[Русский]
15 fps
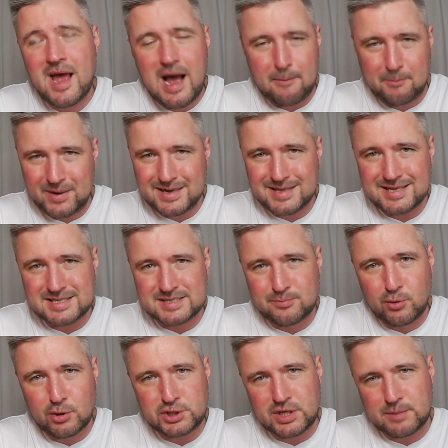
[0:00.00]
А парни из
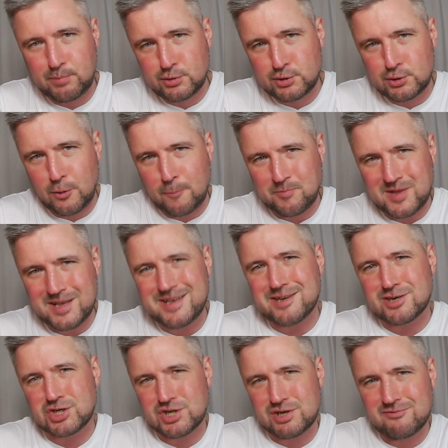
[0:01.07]
бочек путем
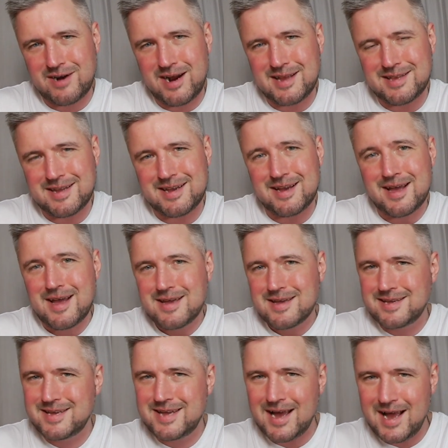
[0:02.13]
ершевания
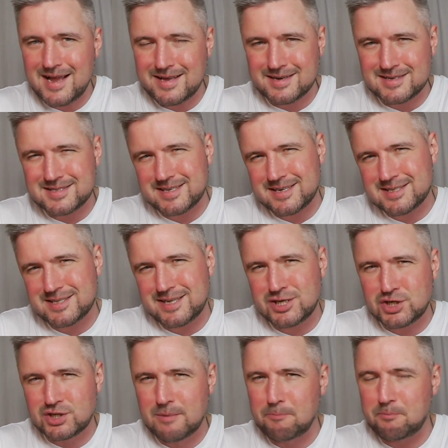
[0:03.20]
ягера с
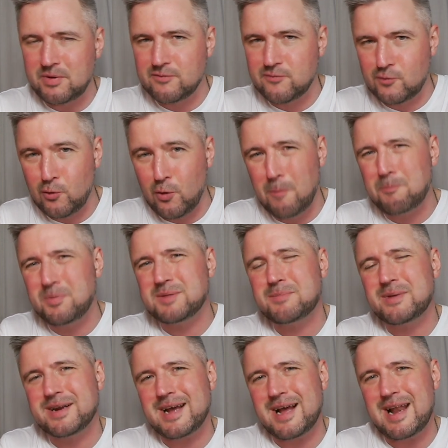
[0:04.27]
различным пивком
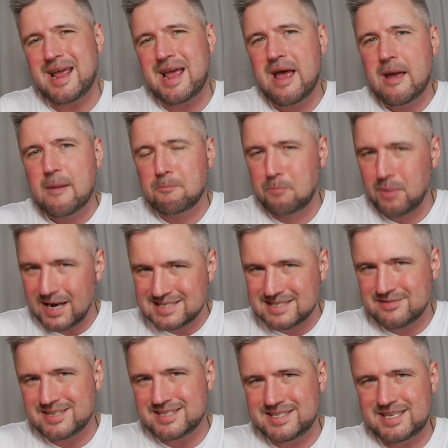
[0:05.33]
подбирают подбирали
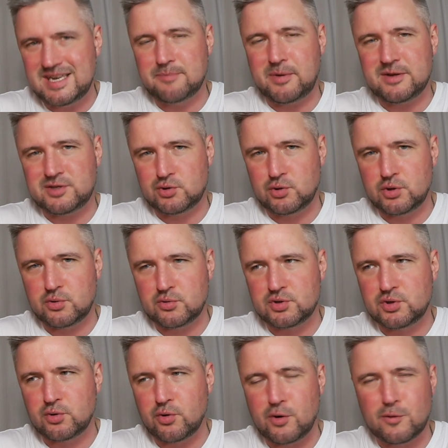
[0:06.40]
базовый стиль под всю эту
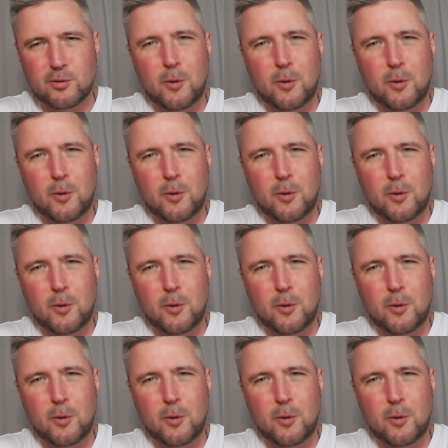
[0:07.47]
историю.